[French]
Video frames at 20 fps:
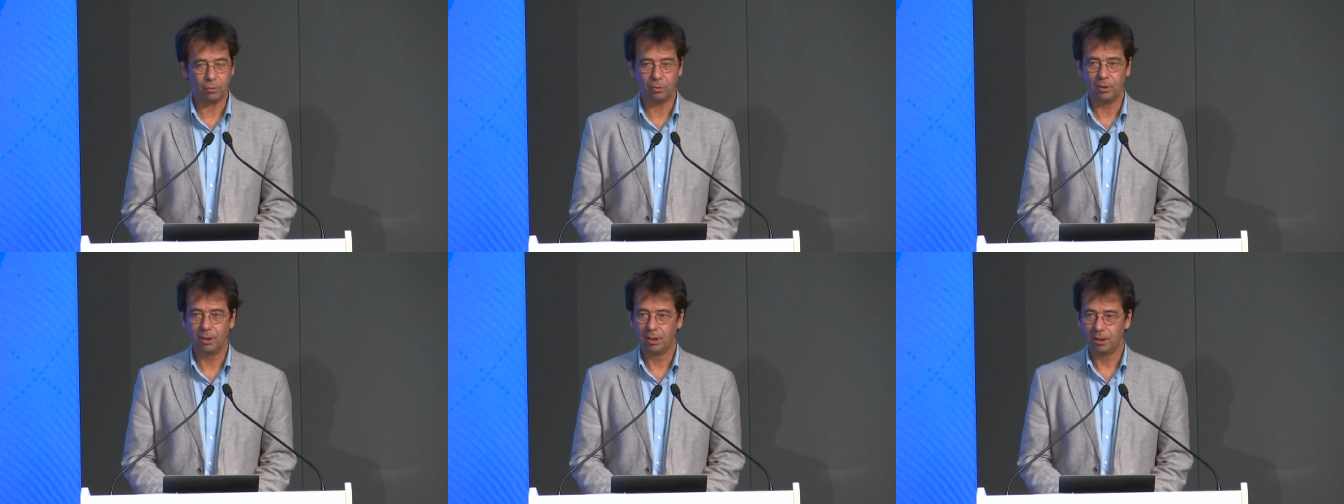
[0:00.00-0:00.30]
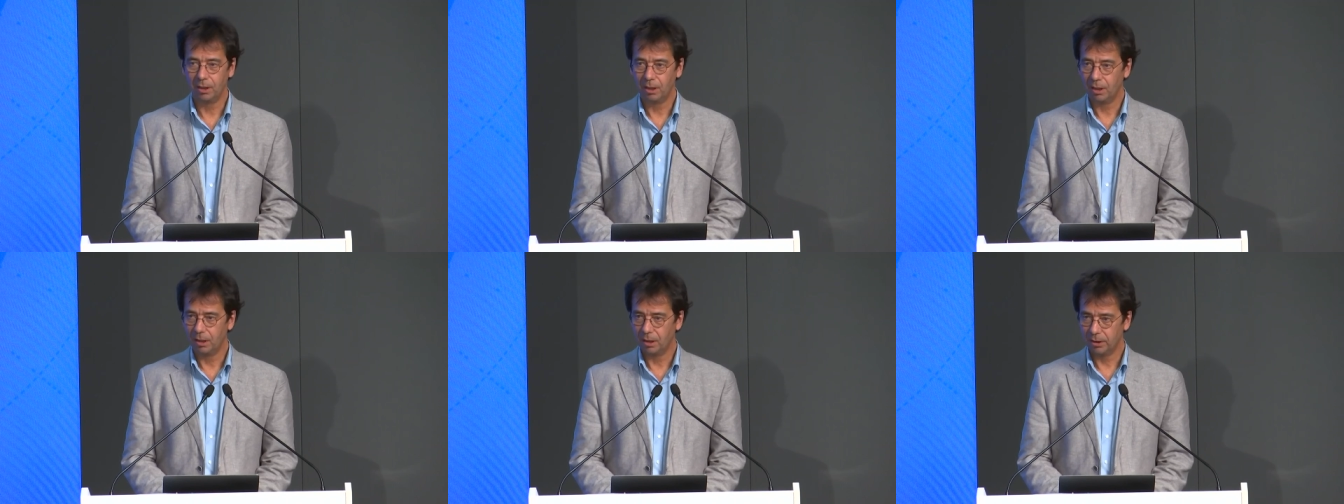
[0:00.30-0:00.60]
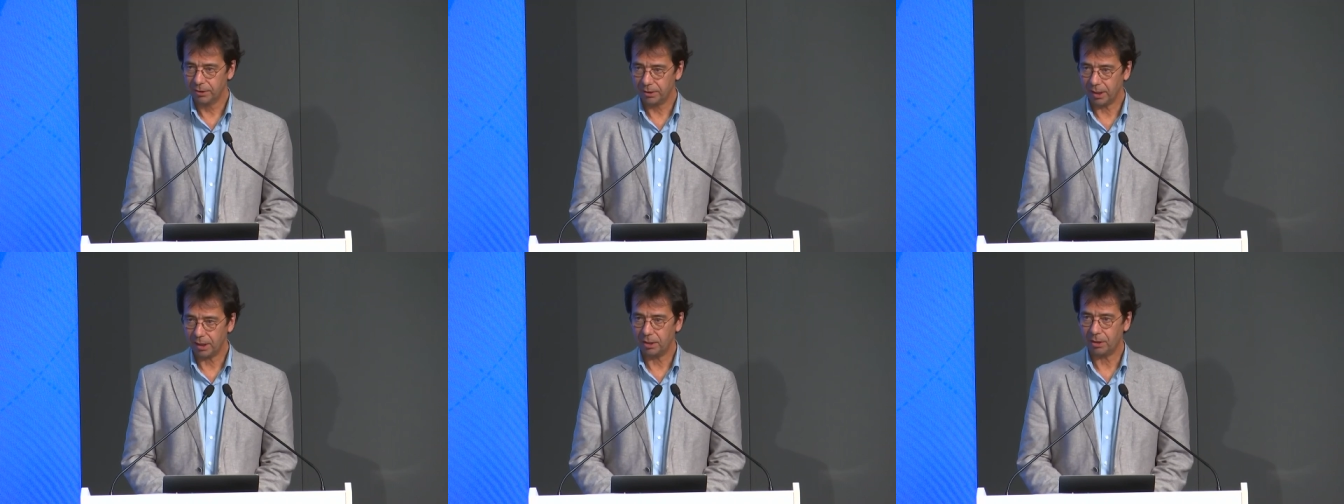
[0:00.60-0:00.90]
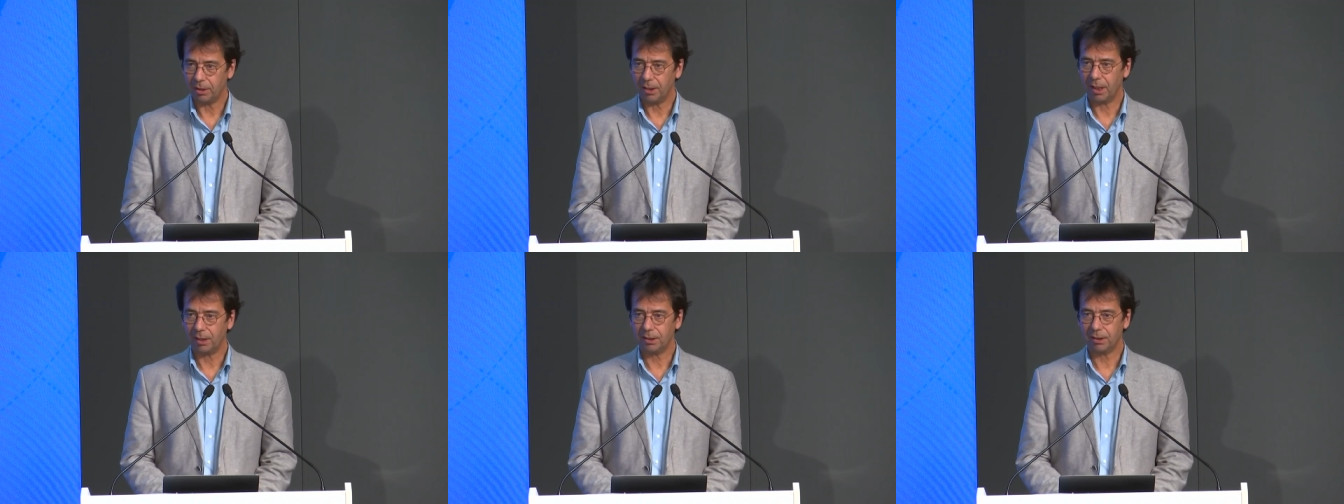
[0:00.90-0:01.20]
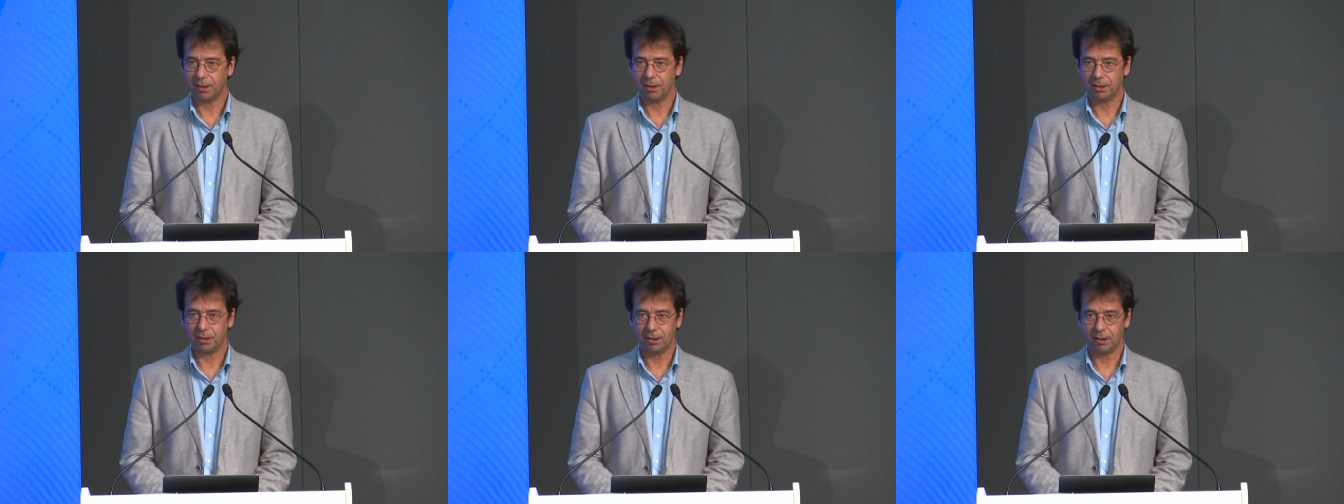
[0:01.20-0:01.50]
le processus
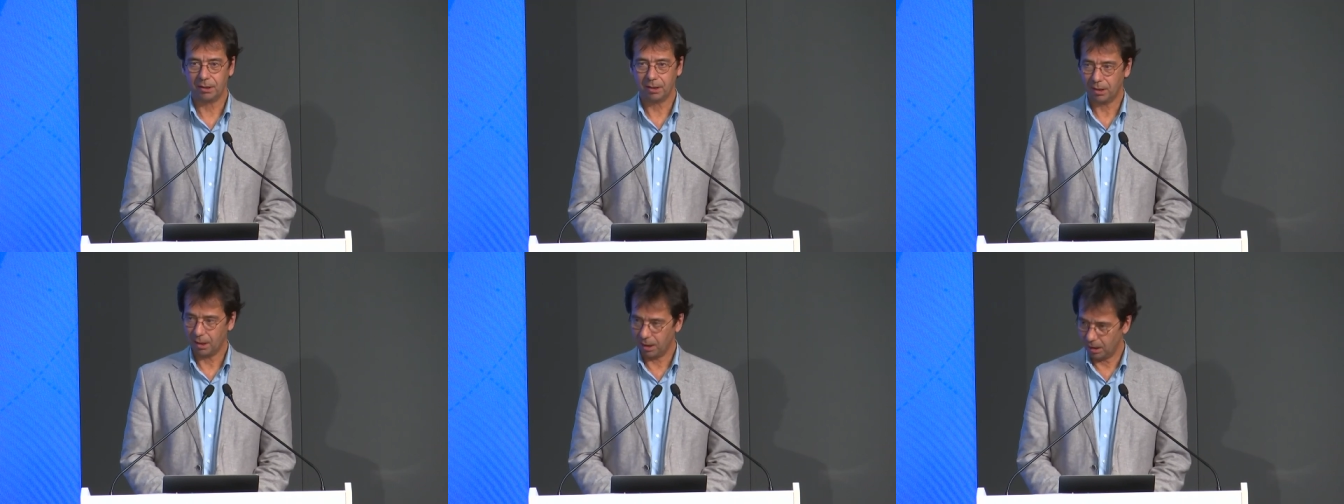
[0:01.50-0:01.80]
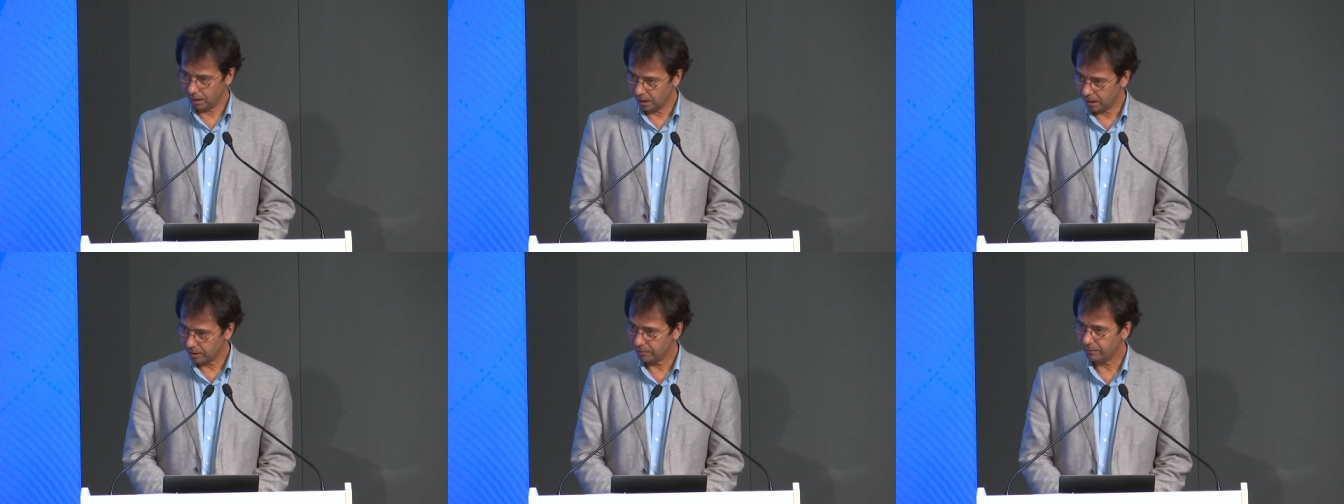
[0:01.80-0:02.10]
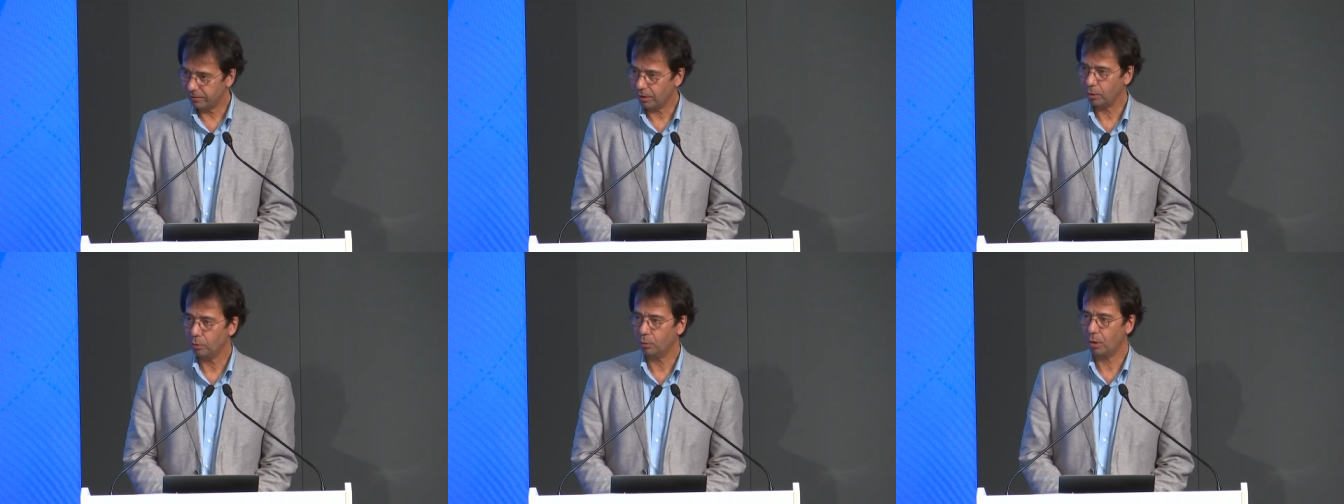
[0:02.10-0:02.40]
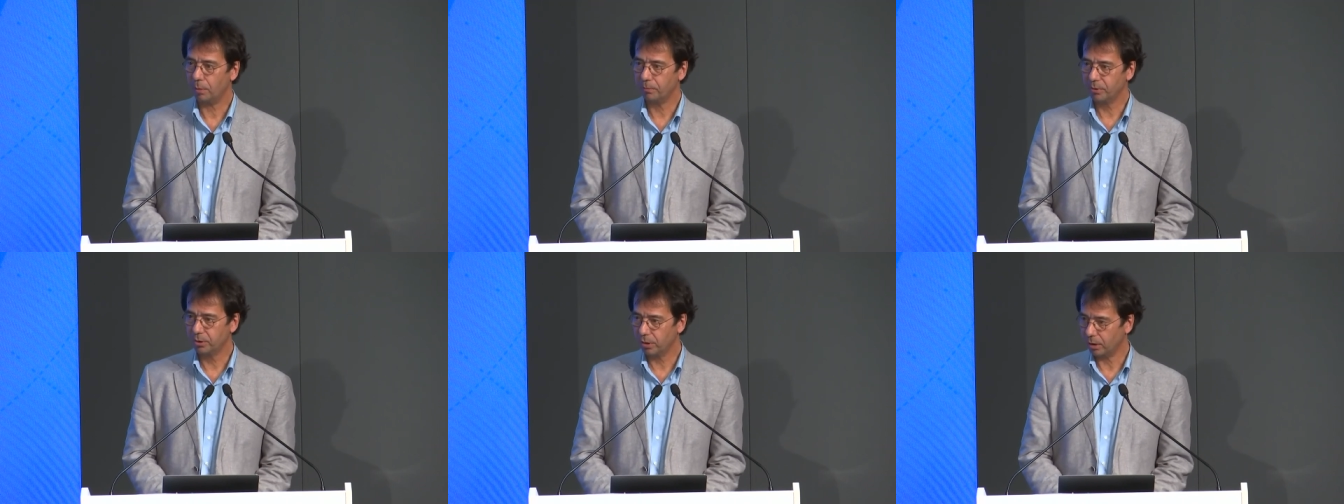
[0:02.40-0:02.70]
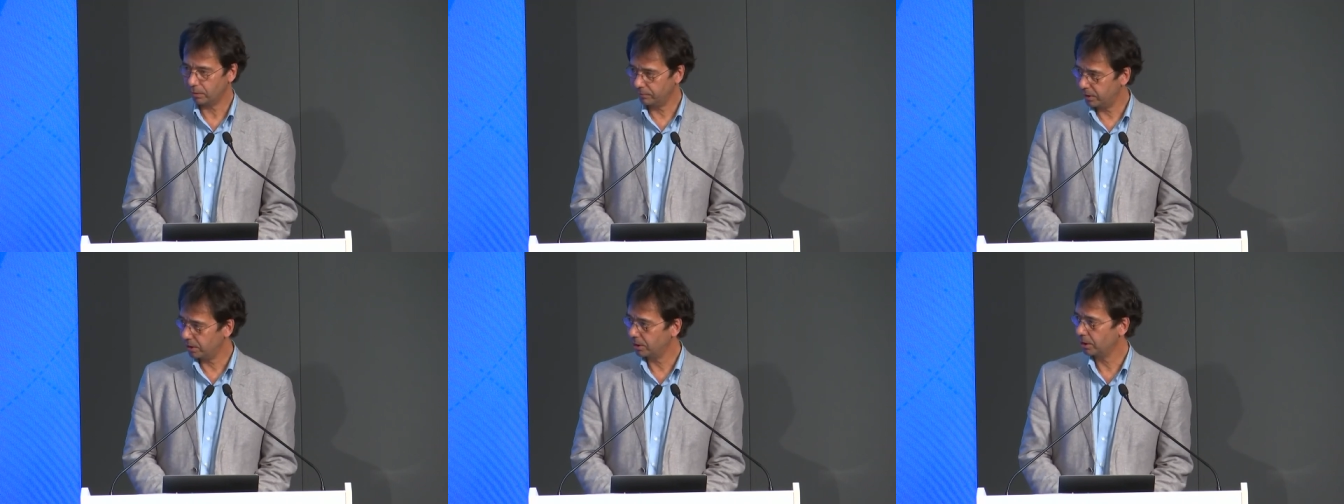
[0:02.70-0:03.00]
d'apprentissage 2023-2024.